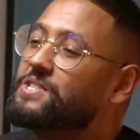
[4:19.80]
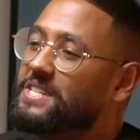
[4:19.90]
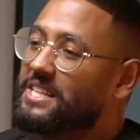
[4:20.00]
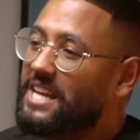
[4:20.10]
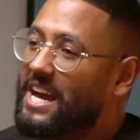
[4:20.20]
de
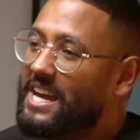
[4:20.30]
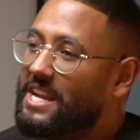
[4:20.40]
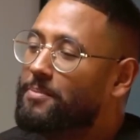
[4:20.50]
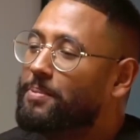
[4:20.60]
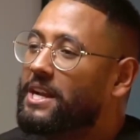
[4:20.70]
ensinar
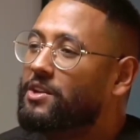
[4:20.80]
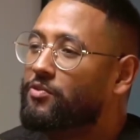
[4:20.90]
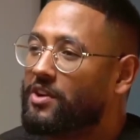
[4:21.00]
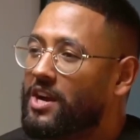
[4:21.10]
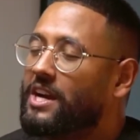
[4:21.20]
ele para ele não
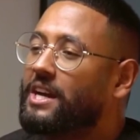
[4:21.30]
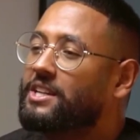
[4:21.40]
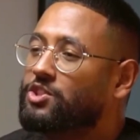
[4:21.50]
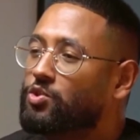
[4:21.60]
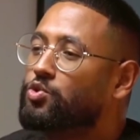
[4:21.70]
ficar com
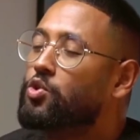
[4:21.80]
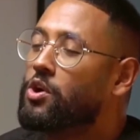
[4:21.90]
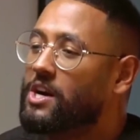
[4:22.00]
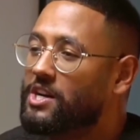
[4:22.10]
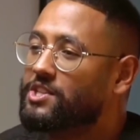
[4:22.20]
aquela atitude
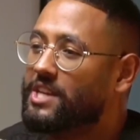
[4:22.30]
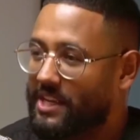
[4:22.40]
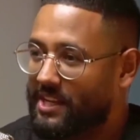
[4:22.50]
arrogante dele,